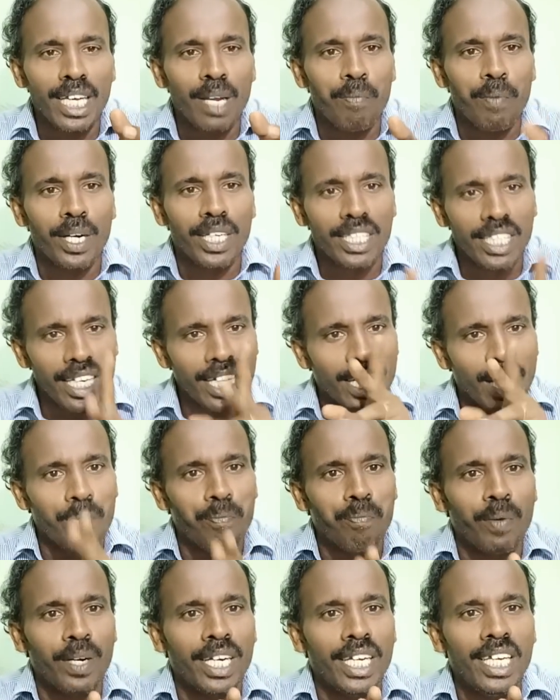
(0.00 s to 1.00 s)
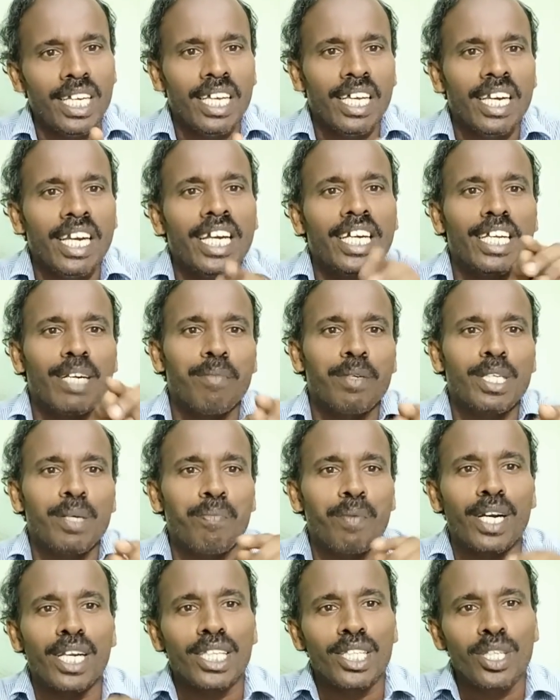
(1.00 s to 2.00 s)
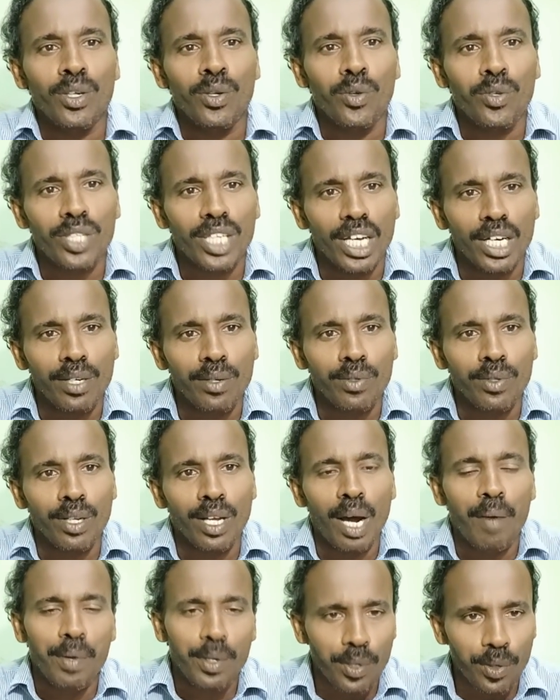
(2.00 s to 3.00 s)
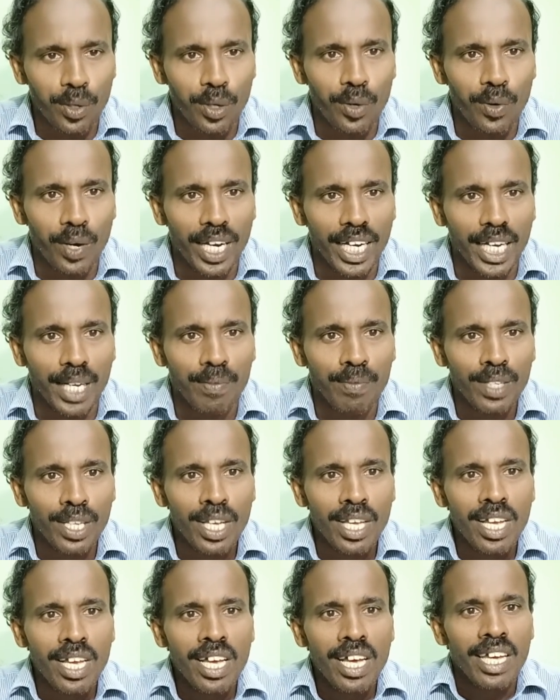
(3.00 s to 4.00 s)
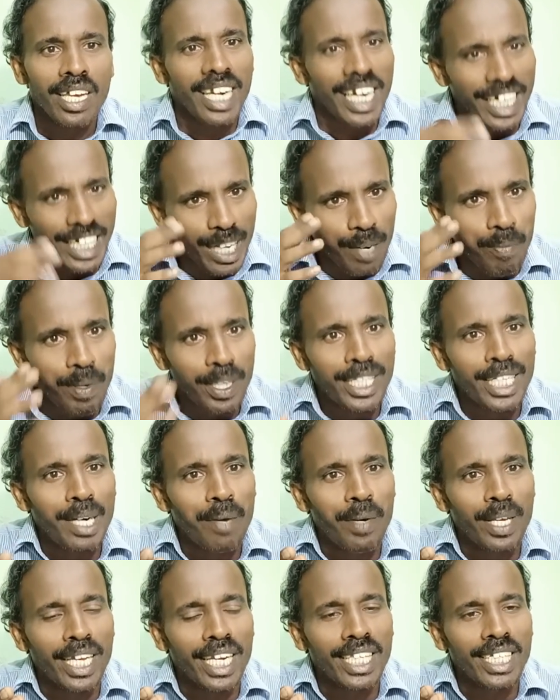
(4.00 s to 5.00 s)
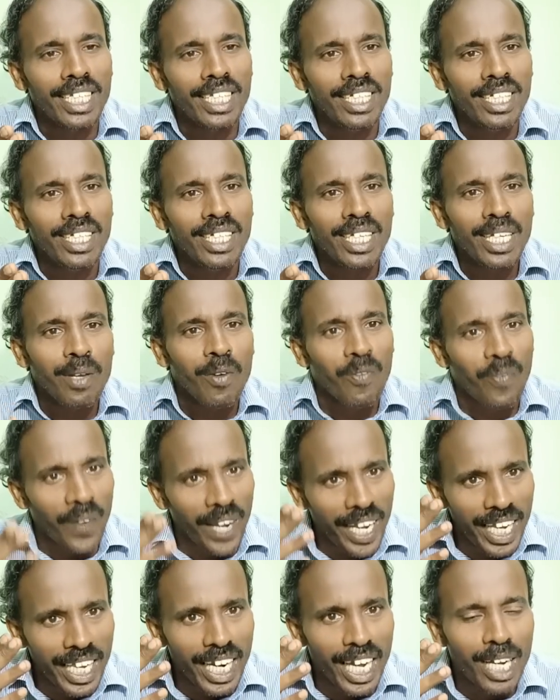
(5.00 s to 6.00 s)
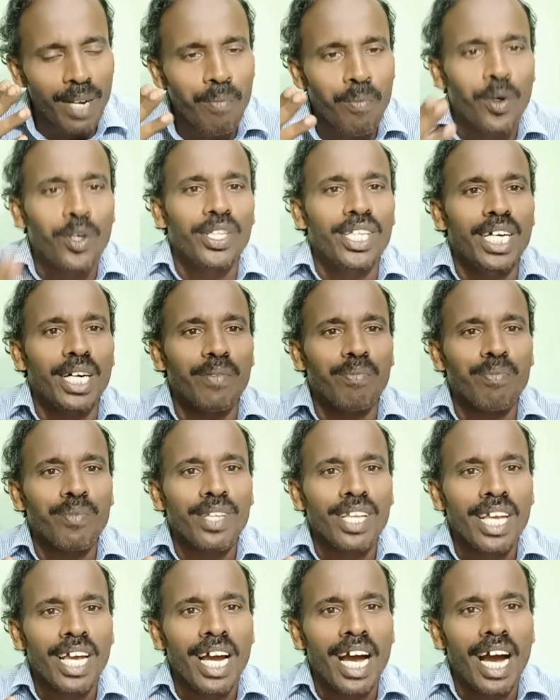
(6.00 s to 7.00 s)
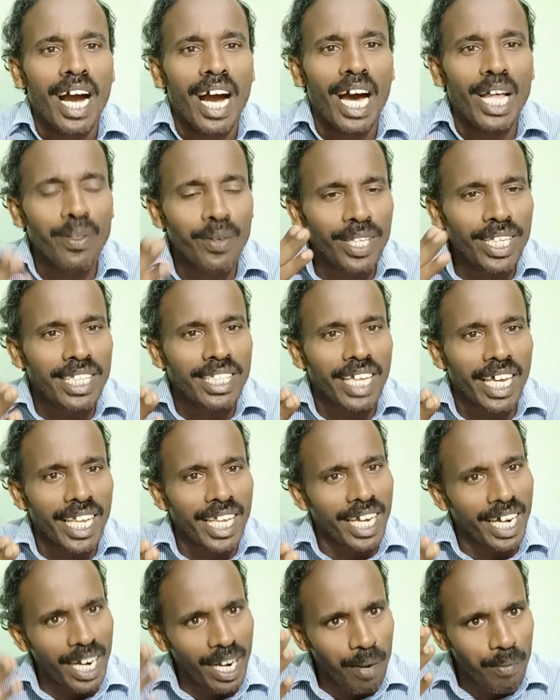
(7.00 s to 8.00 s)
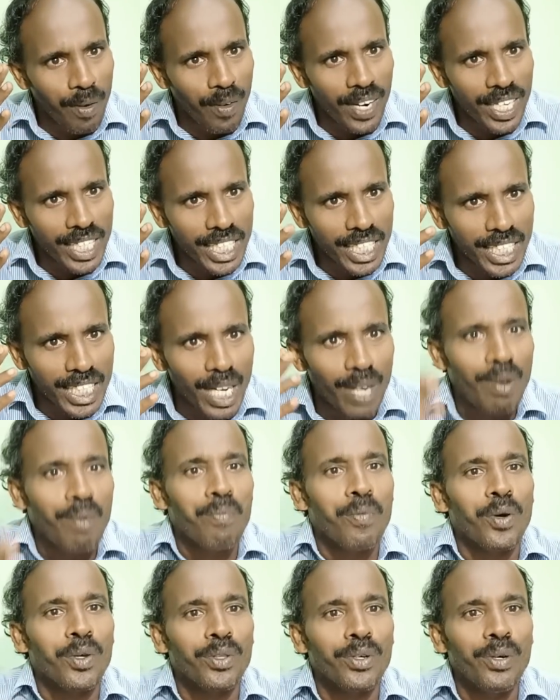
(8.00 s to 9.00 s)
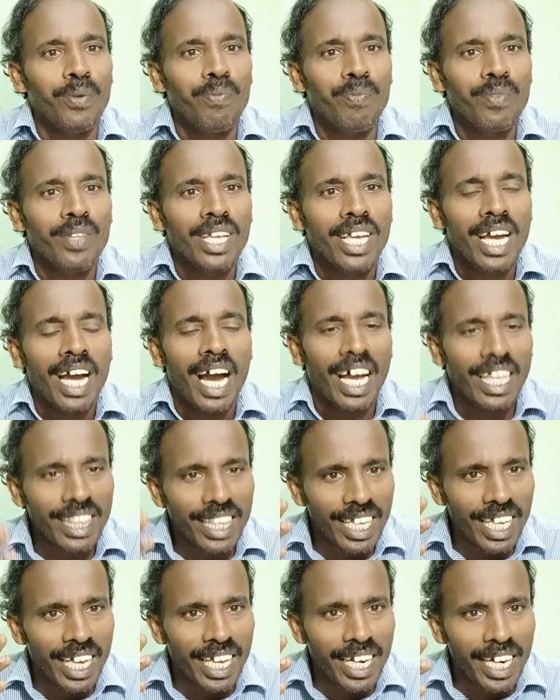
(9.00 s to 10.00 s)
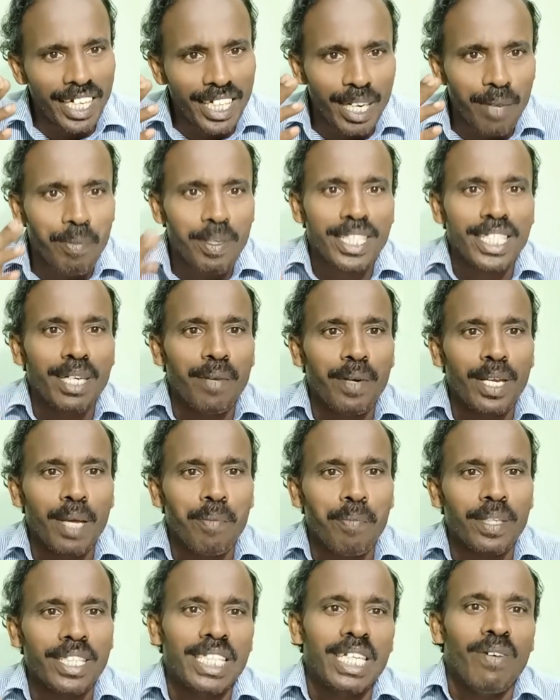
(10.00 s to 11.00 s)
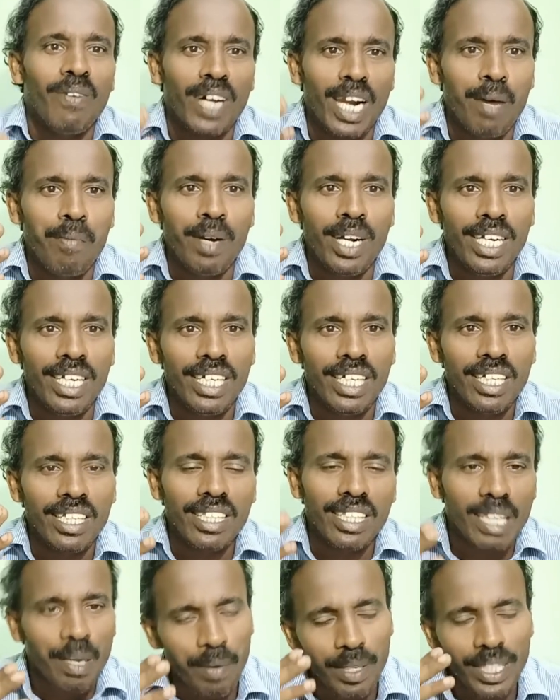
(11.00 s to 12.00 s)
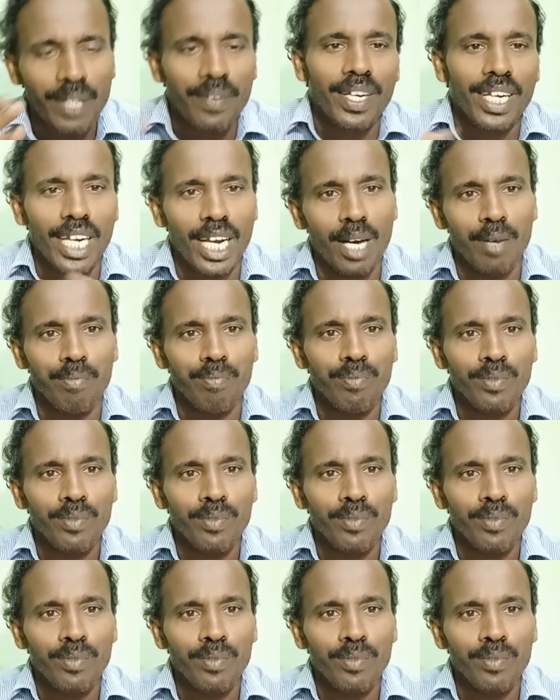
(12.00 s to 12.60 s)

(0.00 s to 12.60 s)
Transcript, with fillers: ஏற்படுத்தா கட் பண்ணி ரீடெர்மேஷன் பண்ணுறதுக்கு யூஸ் ஆகும் அப்படின்னு சொல்லி சொல்லுவாங்க ரீடெர்மேஷன் அப்படிங்கிறது ஃபெயில் ஆகும்போது தான் அது வந்து சரியாக நம்ம வேலை செஞ்சிட்டாவே போதும் அந்த ரீடெர்மேஷன் அப்படிங்கிற பிரச்சனை வராமல் நம்ம தவிர்க்கலாம்